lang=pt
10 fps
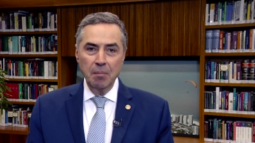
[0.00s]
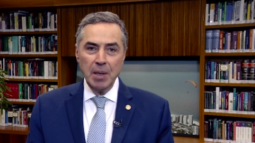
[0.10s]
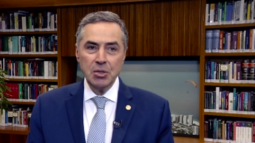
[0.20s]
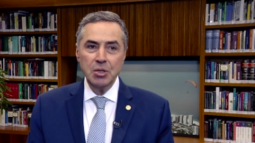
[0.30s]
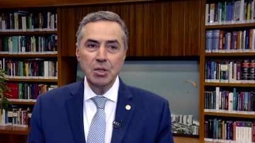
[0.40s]

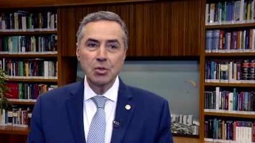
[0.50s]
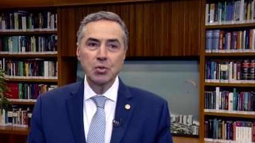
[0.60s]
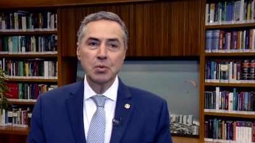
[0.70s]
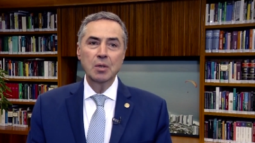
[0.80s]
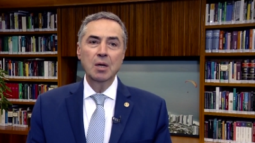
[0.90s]
Pense
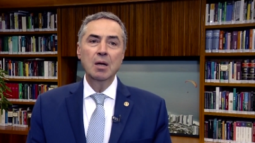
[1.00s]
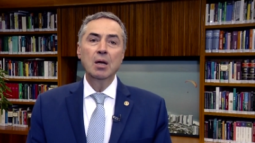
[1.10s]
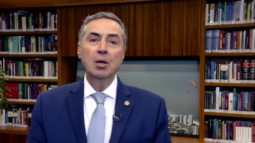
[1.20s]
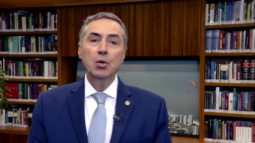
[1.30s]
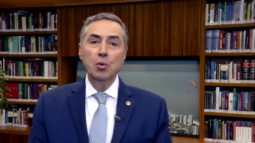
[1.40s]
nisso.
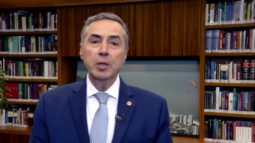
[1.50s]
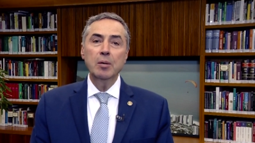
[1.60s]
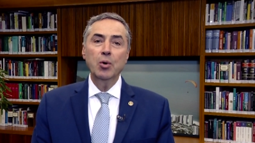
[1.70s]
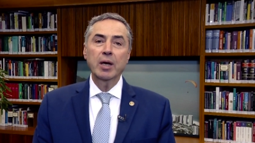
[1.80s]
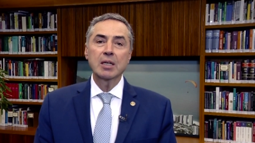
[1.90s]
Numa
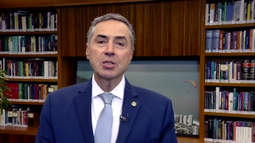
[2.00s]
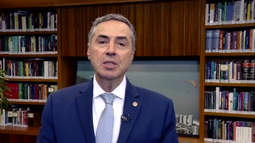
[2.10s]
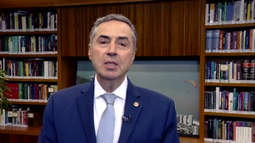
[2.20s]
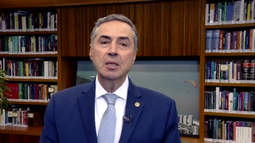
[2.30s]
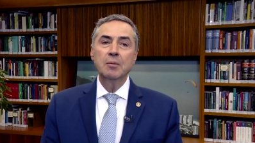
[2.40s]

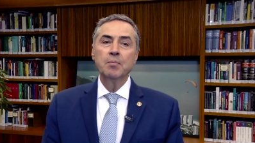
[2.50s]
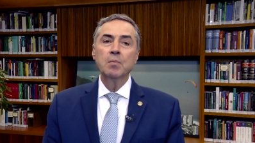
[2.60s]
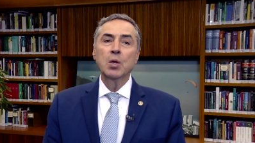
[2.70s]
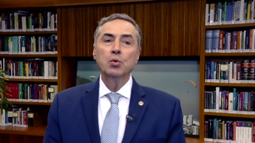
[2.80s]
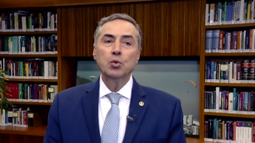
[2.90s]
democracia,
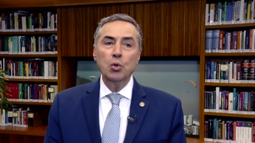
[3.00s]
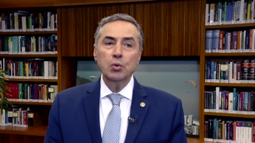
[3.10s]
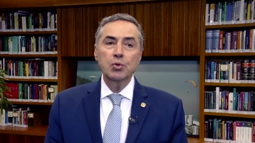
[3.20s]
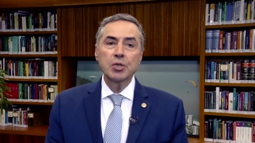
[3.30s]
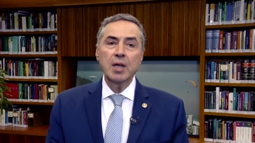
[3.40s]

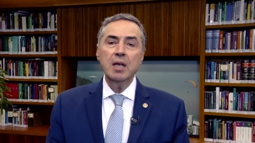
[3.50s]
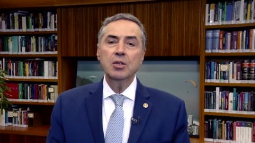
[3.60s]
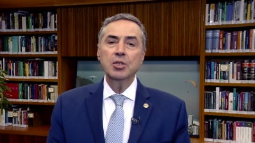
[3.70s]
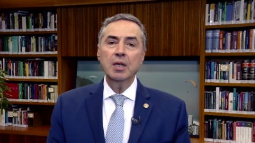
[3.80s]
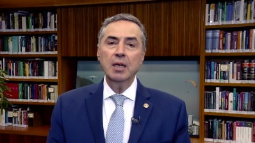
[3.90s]
Todos
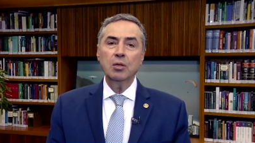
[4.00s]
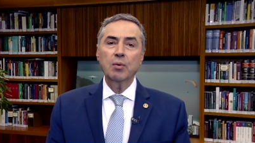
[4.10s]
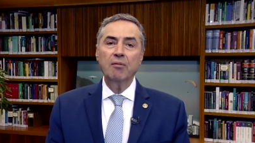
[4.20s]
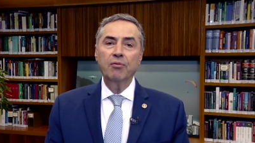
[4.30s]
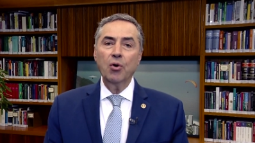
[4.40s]
têm
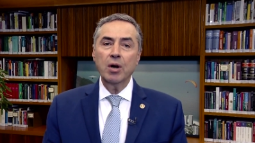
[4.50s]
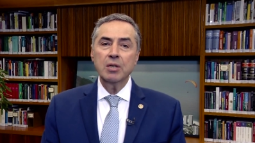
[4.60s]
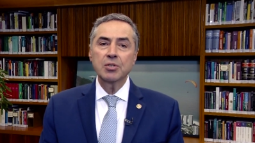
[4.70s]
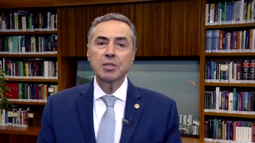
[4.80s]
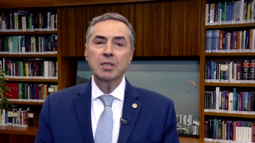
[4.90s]
direito a
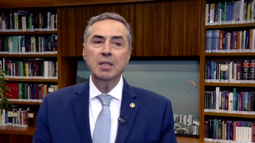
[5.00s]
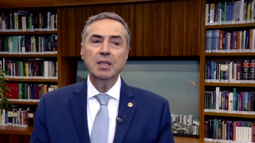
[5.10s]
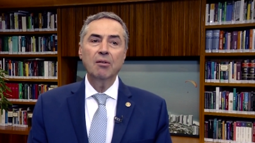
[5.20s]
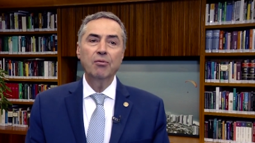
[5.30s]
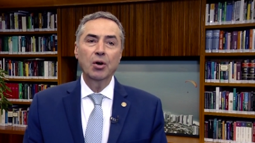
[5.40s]
voz
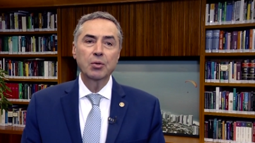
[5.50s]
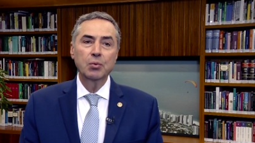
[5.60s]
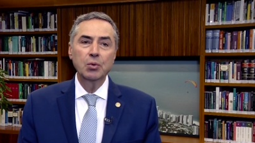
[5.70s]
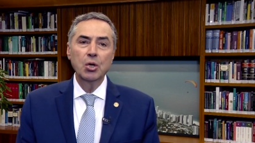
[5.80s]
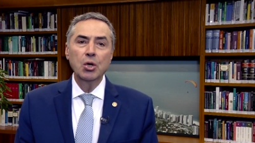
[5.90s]
e a
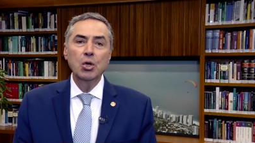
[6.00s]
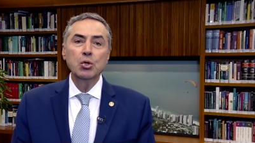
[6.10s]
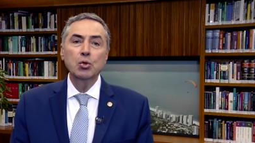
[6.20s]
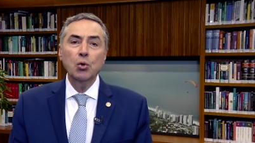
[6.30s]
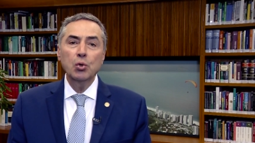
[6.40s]
voto.
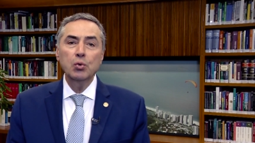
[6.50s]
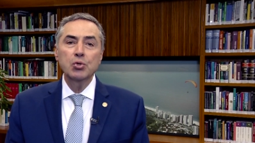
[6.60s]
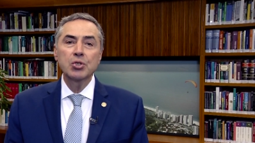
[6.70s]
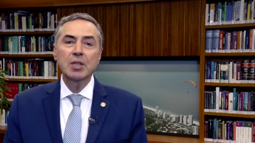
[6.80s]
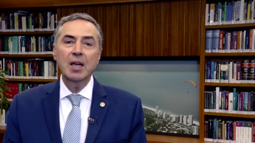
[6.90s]

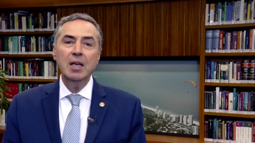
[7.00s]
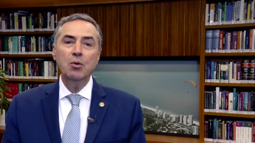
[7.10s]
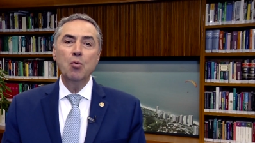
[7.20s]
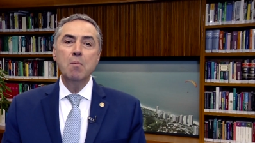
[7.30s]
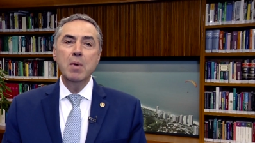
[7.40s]
Todos
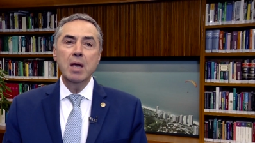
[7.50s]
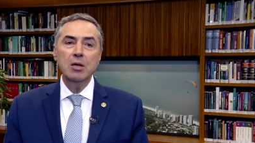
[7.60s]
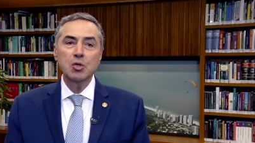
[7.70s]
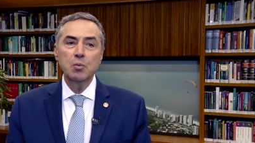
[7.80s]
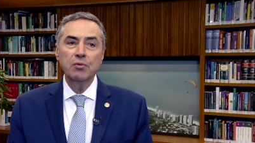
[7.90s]
têm o
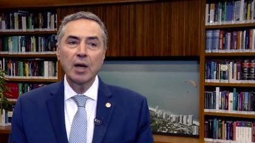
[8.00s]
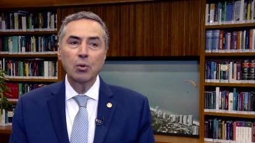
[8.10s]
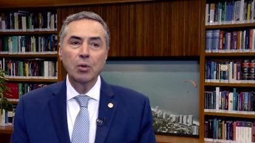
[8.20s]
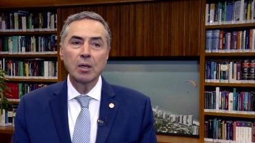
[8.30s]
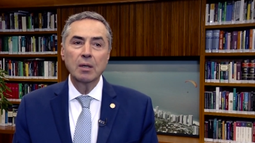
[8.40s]
mesmo
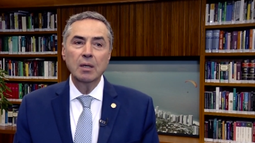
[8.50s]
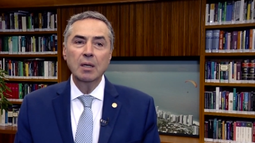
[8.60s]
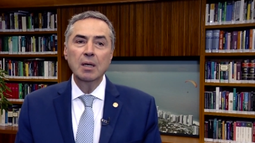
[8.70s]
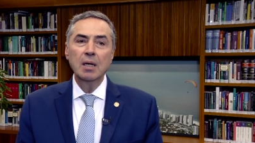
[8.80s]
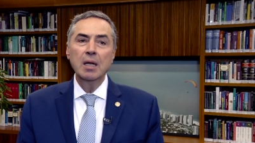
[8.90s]
valor.
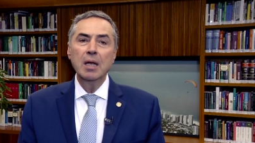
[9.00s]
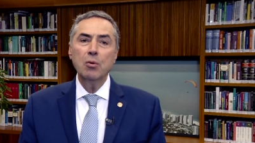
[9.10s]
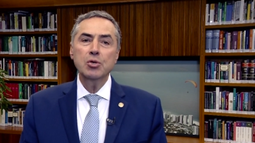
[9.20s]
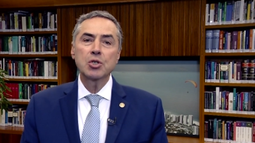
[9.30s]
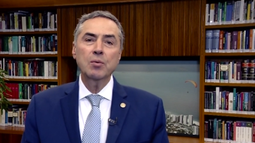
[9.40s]

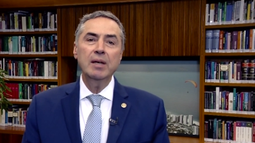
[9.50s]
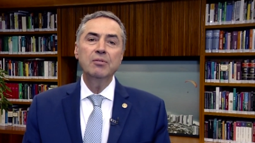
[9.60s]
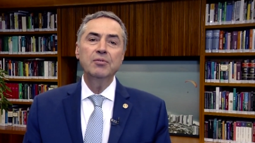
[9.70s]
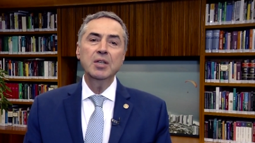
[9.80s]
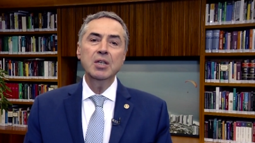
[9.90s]
Não
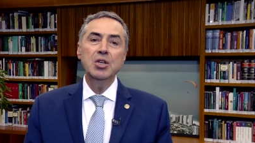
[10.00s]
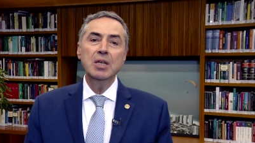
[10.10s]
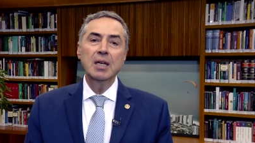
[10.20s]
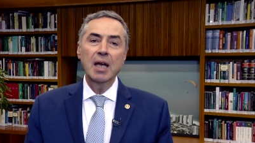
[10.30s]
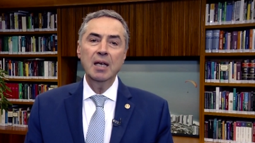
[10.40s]
desqualifique
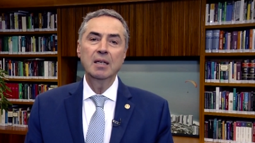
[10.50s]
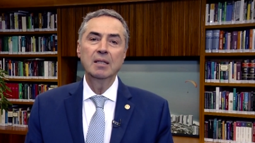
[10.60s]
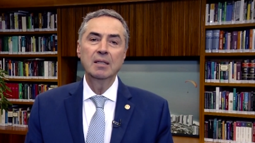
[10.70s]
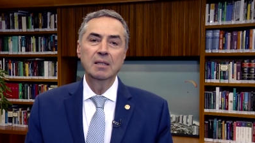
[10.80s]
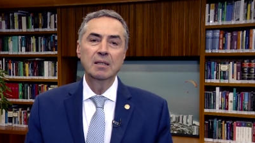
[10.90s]
ninguém.
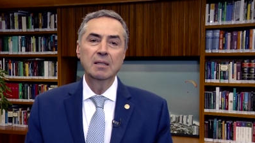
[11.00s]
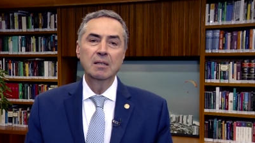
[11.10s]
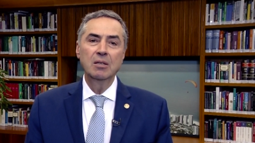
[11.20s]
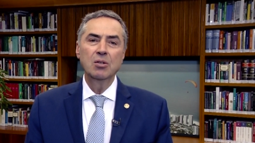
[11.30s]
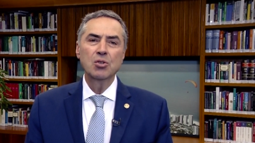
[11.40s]

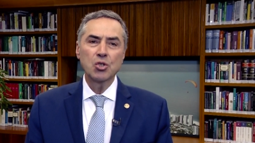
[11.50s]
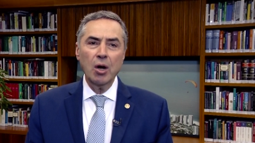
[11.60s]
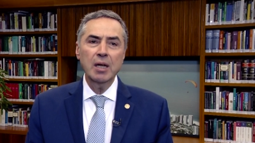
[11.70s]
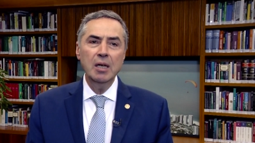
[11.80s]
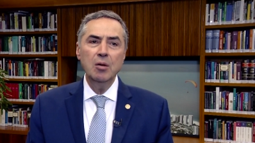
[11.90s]

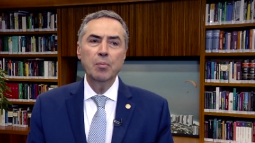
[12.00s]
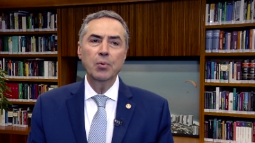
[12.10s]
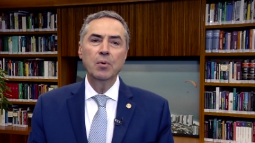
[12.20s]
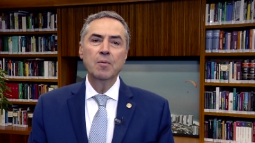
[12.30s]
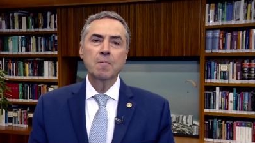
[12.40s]
Jogue limpo.
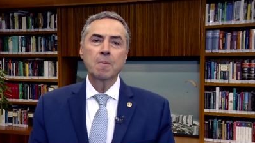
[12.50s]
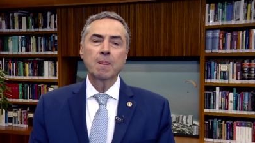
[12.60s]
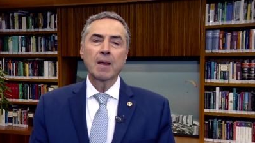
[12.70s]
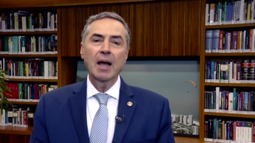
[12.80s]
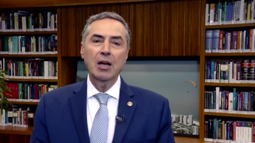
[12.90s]

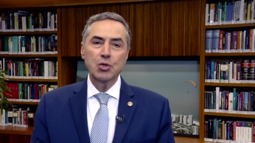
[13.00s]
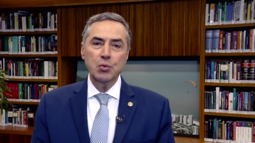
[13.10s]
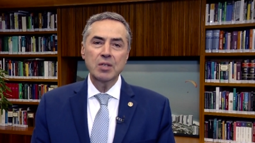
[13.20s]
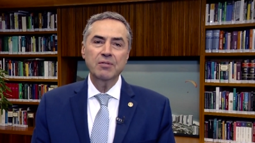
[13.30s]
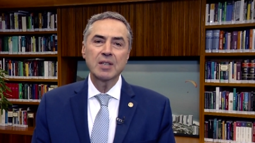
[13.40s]

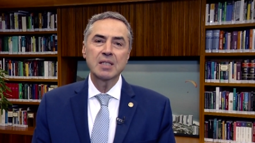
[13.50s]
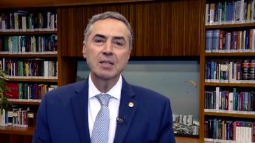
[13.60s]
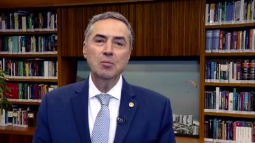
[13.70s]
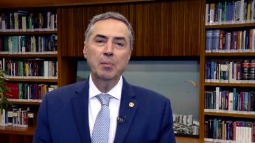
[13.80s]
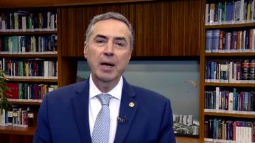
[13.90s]
Ajude a
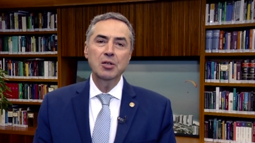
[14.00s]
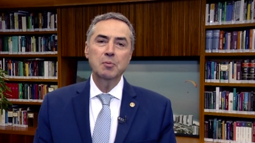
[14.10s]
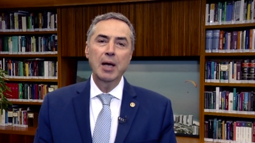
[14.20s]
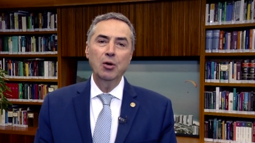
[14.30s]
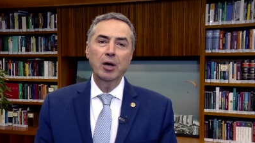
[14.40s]
fazer um
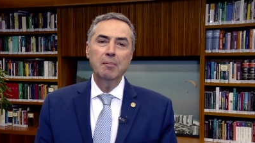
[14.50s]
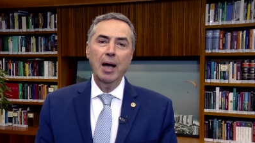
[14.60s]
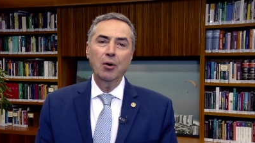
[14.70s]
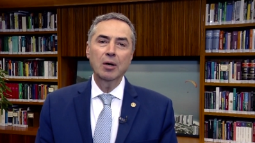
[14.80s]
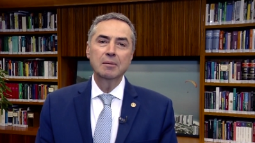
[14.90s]
país melhor e
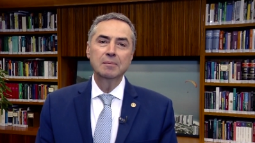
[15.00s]
maior.